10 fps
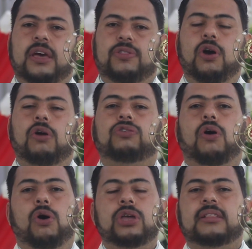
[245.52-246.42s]
que Dios
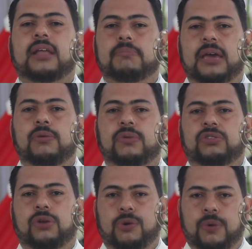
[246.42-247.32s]
oye también
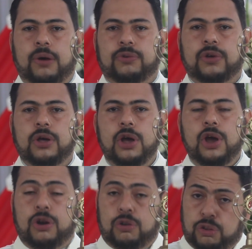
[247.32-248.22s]
nuestros ruegos.
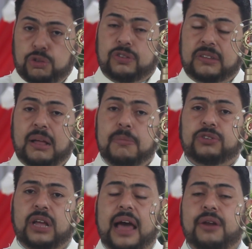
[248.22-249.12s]
Nosotros
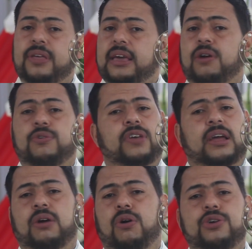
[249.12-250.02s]
estamos claros de que José
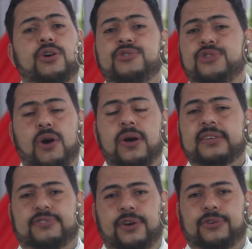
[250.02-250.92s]
Gregorio no
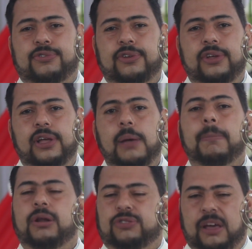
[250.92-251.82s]
es Dios,
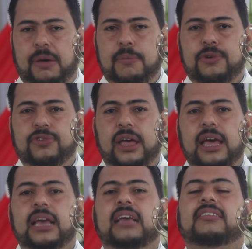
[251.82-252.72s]
pero sabemos
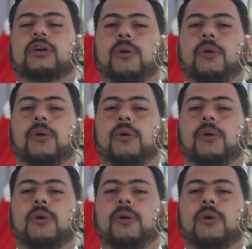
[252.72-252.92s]
que se